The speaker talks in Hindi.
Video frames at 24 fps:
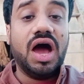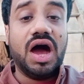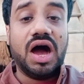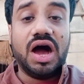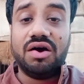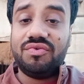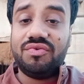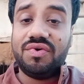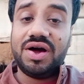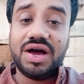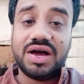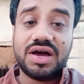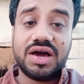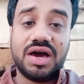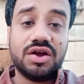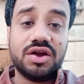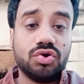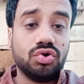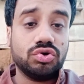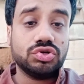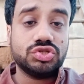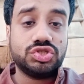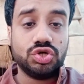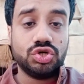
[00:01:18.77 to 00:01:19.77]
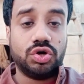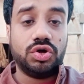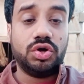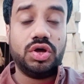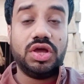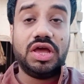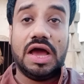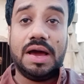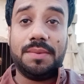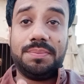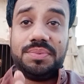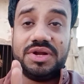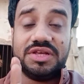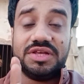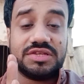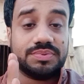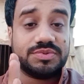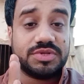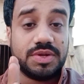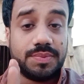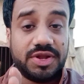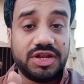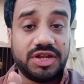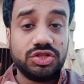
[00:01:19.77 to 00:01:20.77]
हवा का रुख जो है आपने
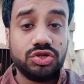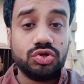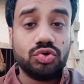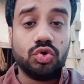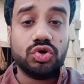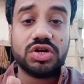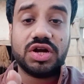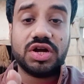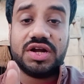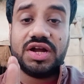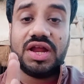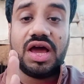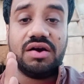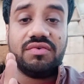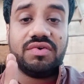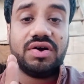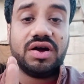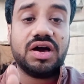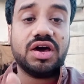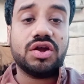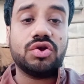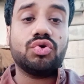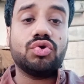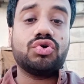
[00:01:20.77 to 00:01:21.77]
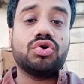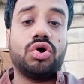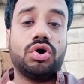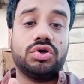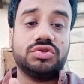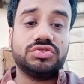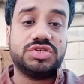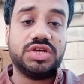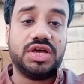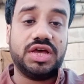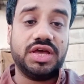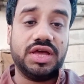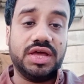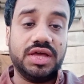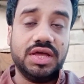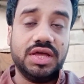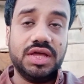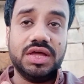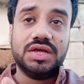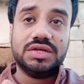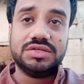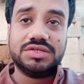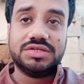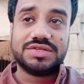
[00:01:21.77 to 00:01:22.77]
सबसे पहले तो नोट करना है हवा का रुख कौन सा है
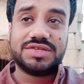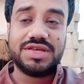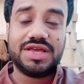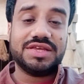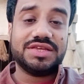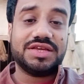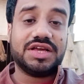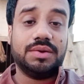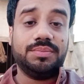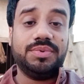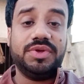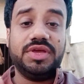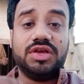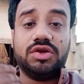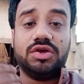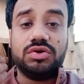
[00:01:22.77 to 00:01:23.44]
जैसे कि कभी